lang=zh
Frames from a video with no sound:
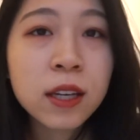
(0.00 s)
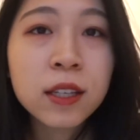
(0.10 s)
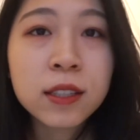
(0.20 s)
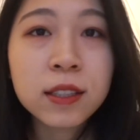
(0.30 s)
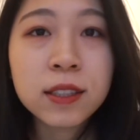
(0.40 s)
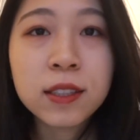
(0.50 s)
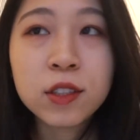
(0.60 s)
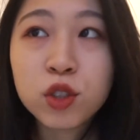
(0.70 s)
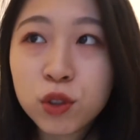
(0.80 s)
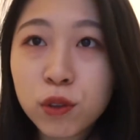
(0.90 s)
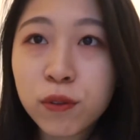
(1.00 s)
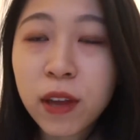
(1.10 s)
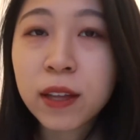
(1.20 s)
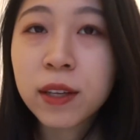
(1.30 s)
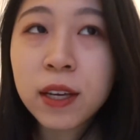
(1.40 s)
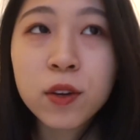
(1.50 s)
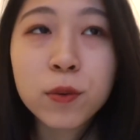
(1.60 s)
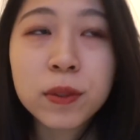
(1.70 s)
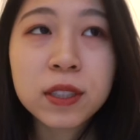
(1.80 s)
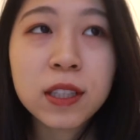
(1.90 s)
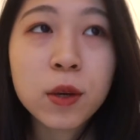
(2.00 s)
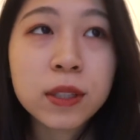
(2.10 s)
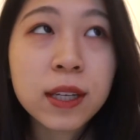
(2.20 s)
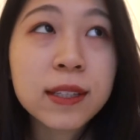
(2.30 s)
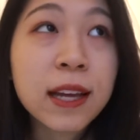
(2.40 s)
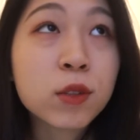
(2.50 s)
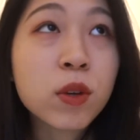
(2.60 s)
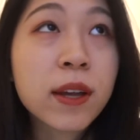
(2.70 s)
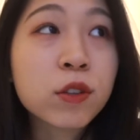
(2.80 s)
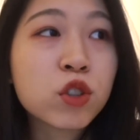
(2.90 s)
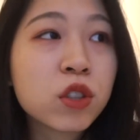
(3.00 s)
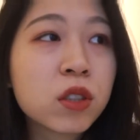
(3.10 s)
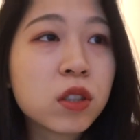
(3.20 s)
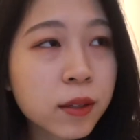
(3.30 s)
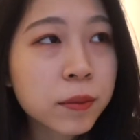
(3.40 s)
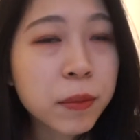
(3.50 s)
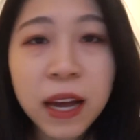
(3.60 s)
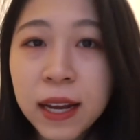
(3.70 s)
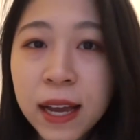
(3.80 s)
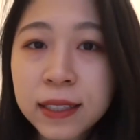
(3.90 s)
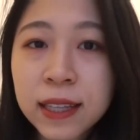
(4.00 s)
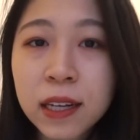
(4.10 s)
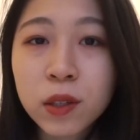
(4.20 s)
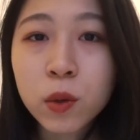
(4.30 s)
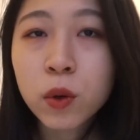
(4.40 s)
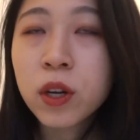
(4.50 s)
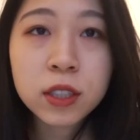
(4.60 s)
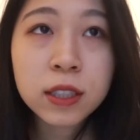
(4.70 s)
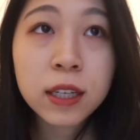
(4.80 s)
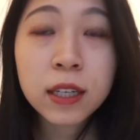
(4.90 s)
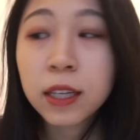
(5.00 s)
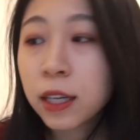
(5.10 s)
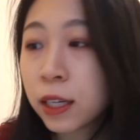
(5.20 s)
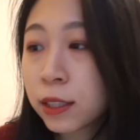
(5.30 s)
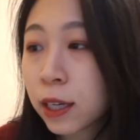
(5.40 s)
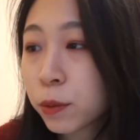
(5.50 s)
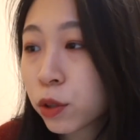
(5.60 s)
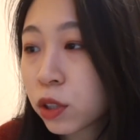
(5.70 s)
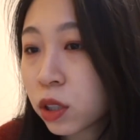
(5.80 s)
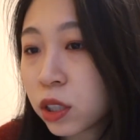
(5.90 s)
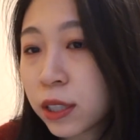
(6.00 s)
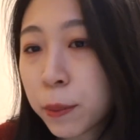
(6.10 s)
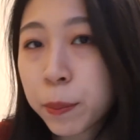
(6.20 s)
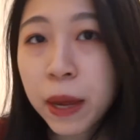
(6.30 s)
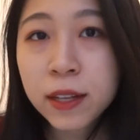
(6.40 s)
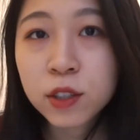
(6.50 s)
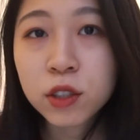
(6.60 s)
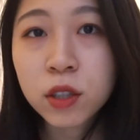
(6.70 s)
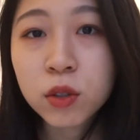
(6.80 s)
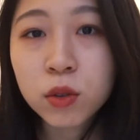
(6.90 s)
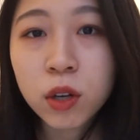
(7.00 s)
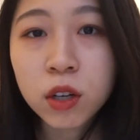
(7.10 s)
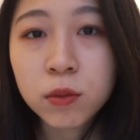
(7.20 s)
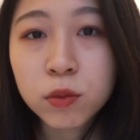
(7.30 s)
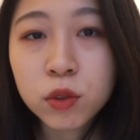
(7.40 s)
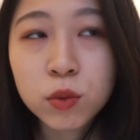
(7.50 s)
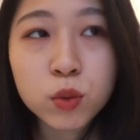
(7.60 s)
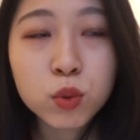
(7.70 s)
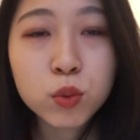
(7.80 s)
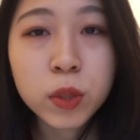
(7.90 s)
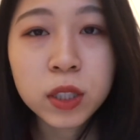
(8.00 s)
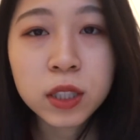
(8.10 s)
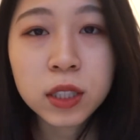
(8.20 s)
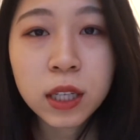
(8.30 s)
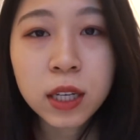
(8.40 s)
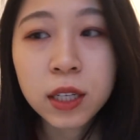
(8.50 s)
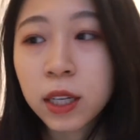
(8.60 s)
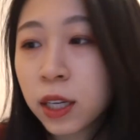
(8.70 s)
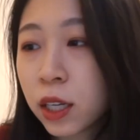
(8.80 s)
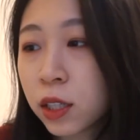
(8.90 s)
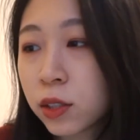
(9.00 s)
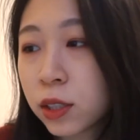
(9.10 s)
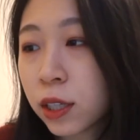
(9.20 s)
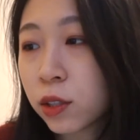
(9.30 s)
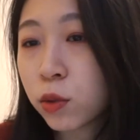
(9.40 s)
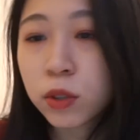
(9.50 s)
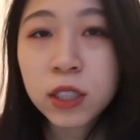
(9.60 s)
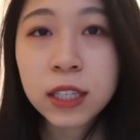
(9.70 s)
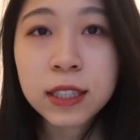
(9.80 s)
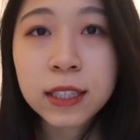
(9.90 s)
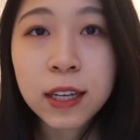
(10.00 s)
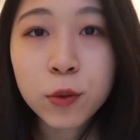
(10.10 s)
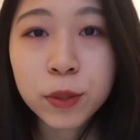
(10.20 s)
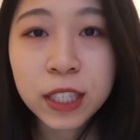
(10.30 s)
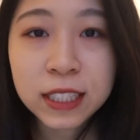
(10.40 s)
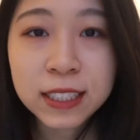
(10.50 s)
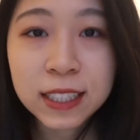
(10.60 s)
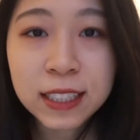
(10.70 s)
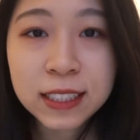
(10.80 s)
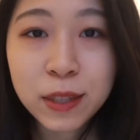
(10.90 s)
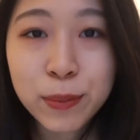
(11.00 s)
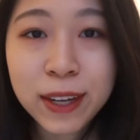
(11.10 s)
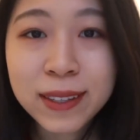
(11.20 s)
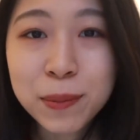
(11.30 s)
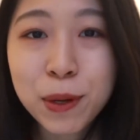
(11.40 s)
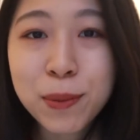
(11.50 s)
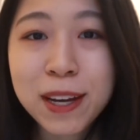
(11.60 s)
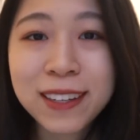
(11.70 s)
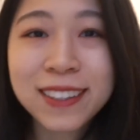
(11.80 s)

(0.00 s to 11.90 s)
一起吃饭。我们今天晚上打算要吃麻辣香锅。现在差不多十一点半的时候，嗯就出门。现在先用一下电脑，我们等一下再见吧，拜拜。